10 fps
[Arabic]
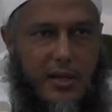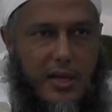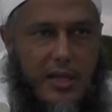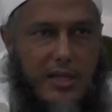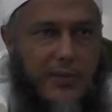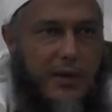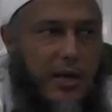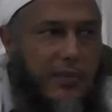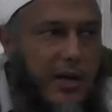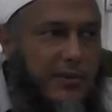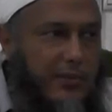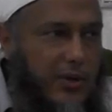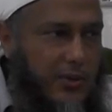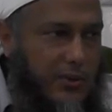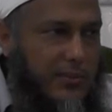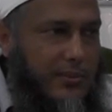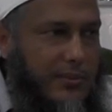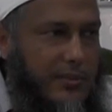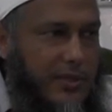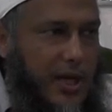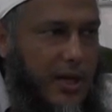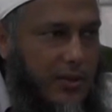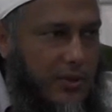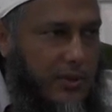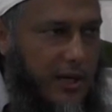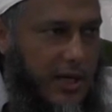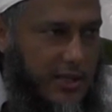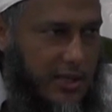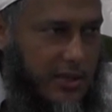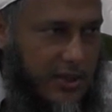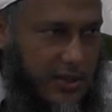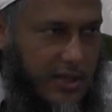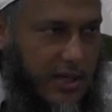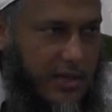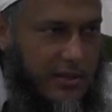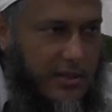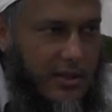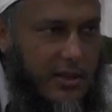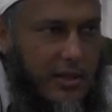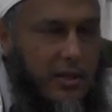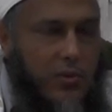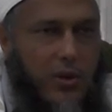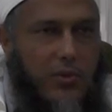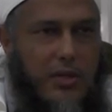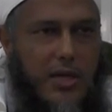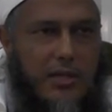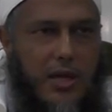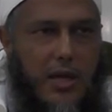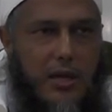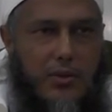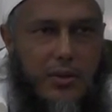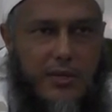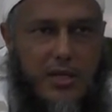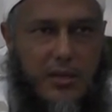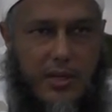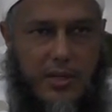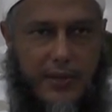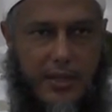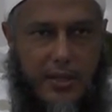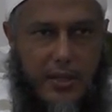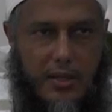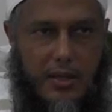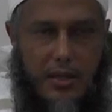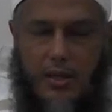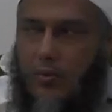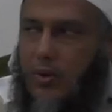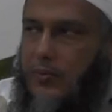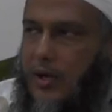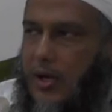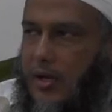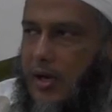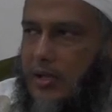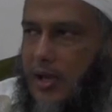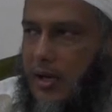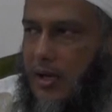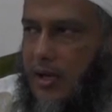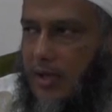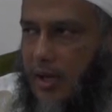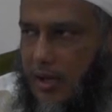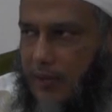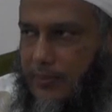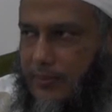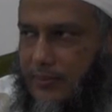القسم الأمامي منه جعله للمهاجرين والأنصار والوسط جعله لمسلمة الفتح والمؤخرة جعلها للأعراب